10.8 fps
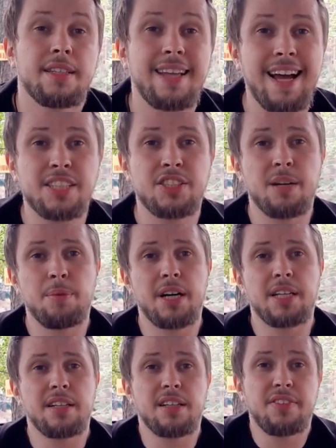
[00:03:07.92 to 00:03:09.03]
Также я бы
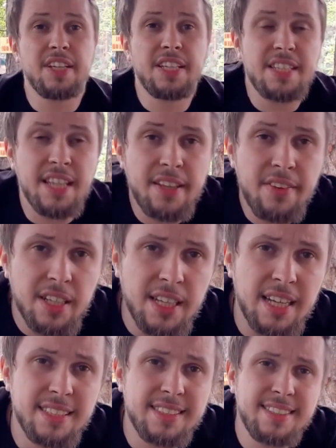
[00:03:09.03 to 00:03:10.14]
хотел ответить на, наверное,